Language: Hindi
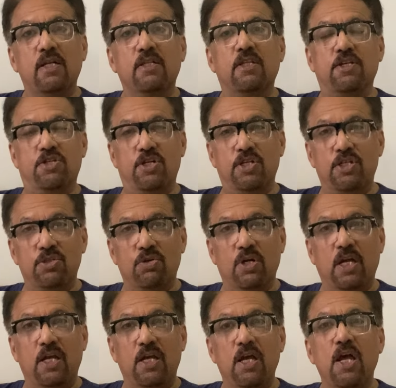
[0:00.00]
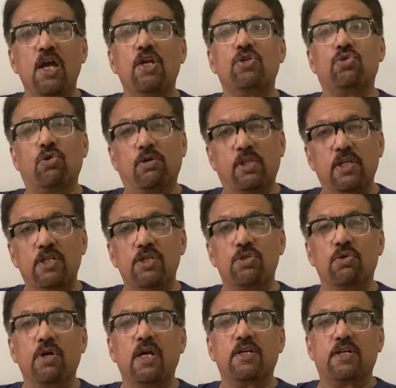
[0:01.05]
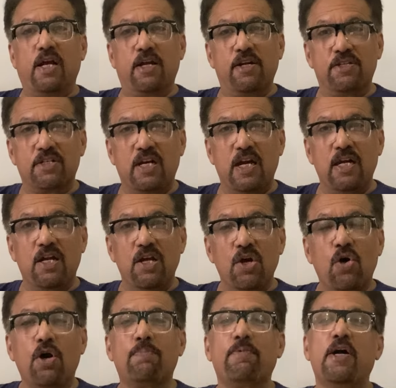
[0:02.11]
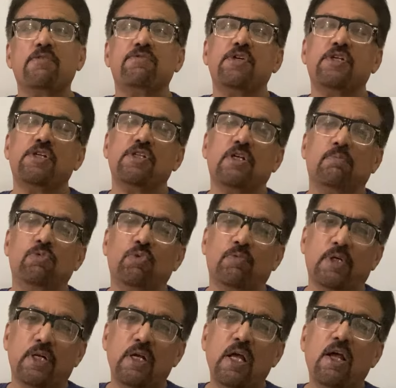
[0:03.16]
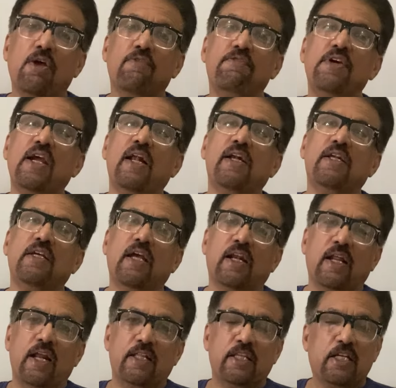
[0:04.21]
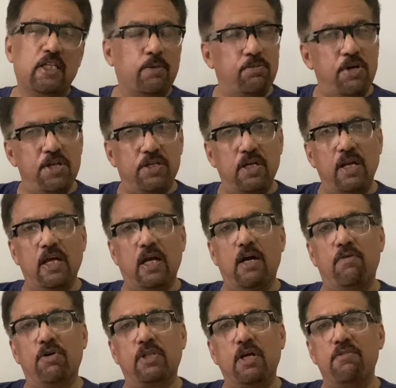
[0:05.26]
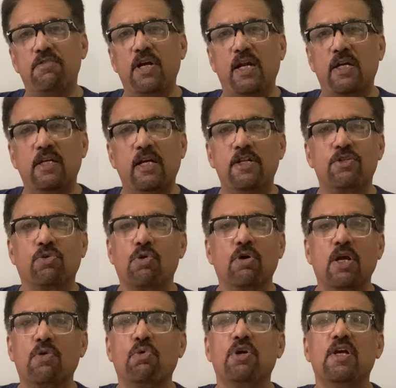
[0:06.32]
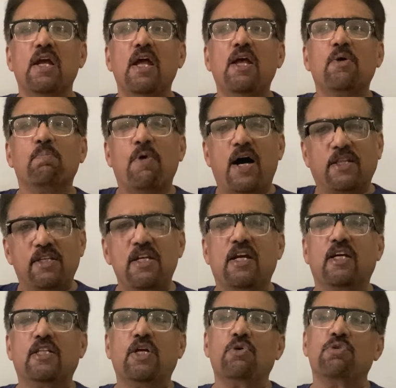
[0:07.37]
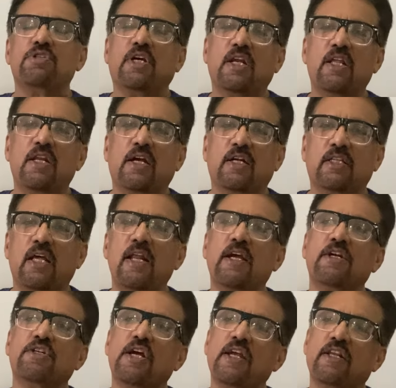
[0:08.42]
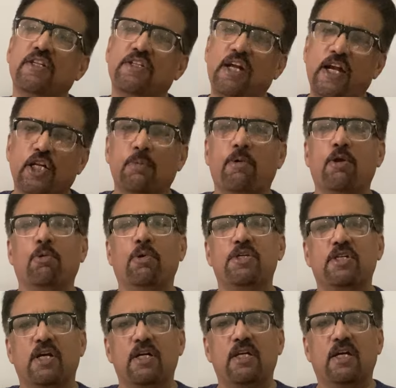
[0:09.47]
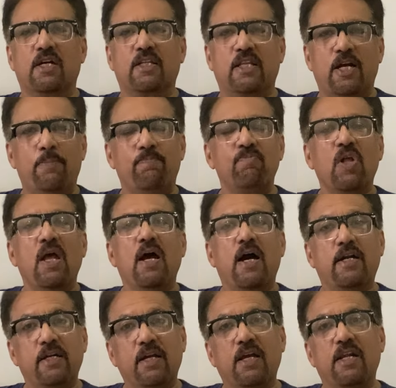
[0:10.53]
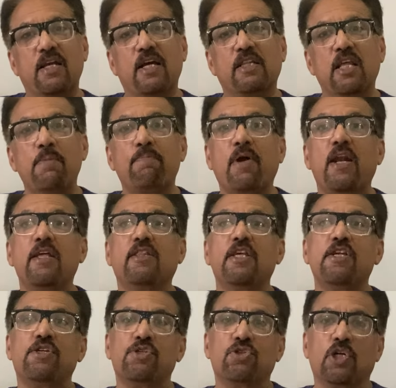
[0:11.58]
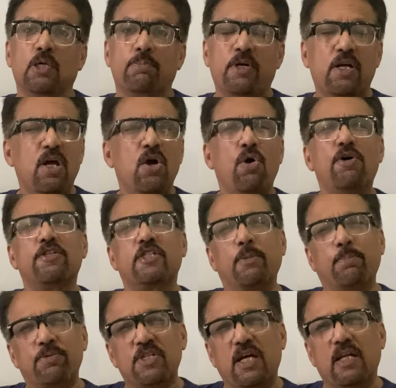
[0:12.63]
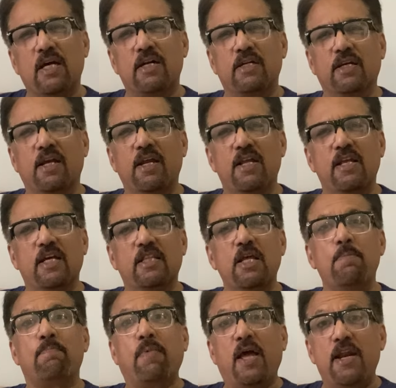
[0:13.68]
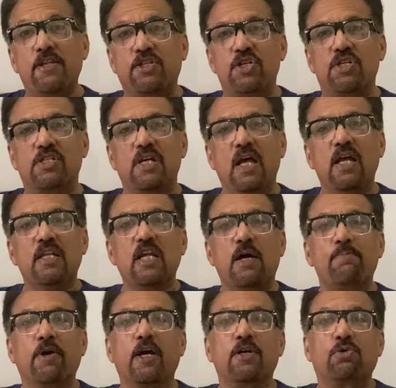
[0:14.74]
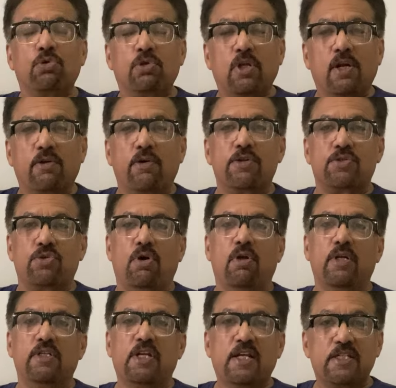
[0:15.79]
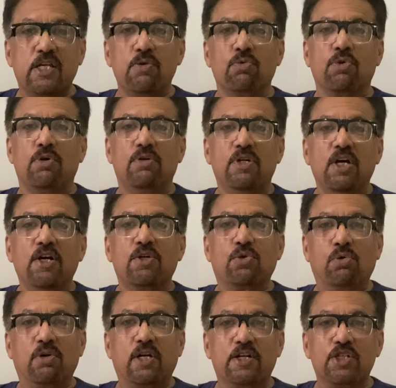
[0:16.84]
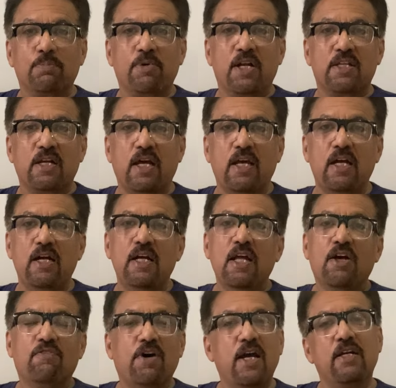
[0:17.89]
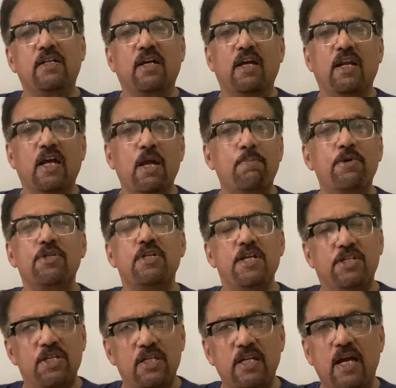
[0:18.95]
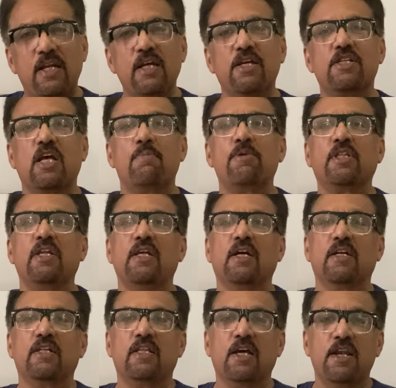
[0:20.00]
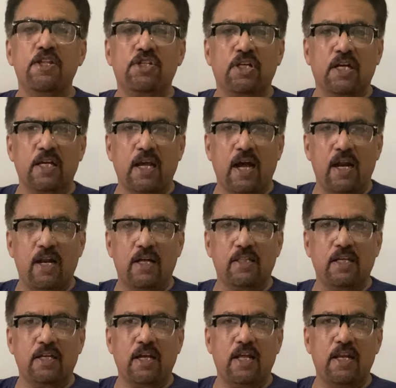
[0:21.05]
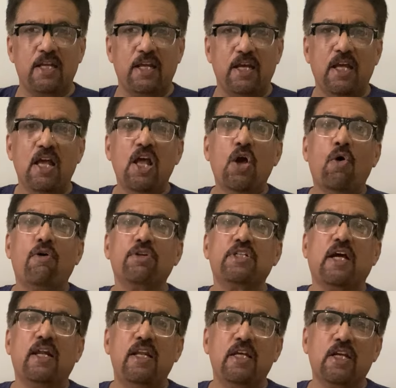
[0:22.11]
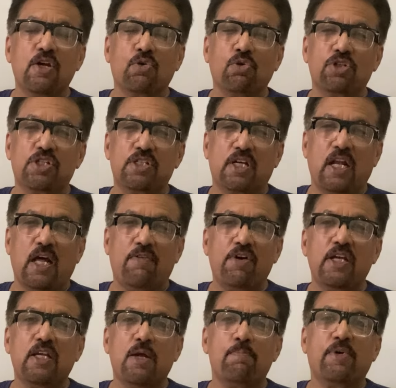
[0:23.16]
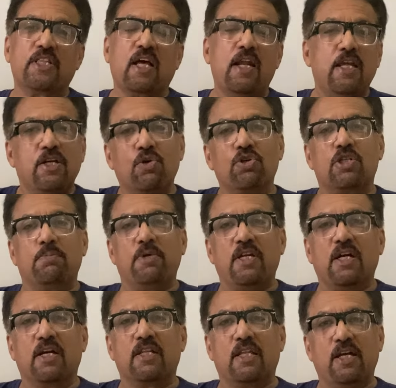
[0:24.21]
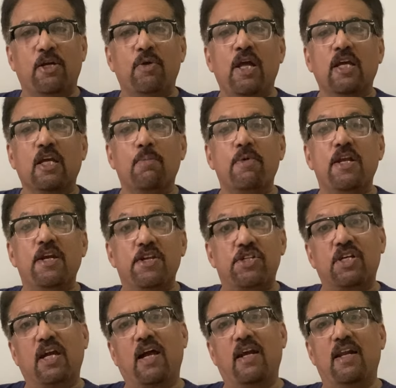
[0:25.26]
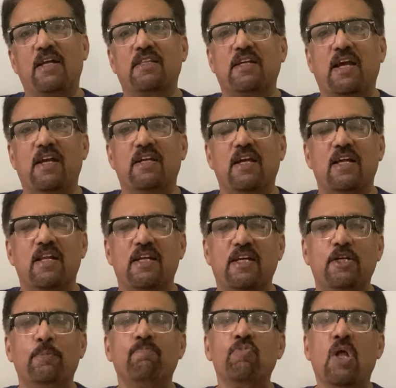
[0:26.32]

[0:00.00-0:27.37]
तीसरी चीज़ होगी चौथी चीज़ होगी ट्राइग्लिसराइड और पांचवी चीज़ अमूमन वी एल डी एल कराता है सब नीचे लिखा हुआ है वी एल डी एल इसको के कोई बात ही नहीं करता कोई जिक्र ही नहीं करता लेकिन ट्राइग्लिसराइड के ऊपर कोई जिक्र नहीं करता अटक करा जाते हैं पहली तीन चीज़ों के ऊपर और सबसे ज़्यादा अटक कर जाते हैं पहली चीज़ यहाँ पे टोटल कोलेस्ट्रॉल जैसे उनको टोन टिट्स ऊपर नजर आया वहीं टक्कर रखा फिर नीचे जाने की जहमत ही नहीं करते कि नीचे के हालात है क्या नहीं है और जानने की कोशिश के अलावा ये बताने की कोशिश भी नहीं करते कि भाई नीचे के हालात क्या है क्या नहीं है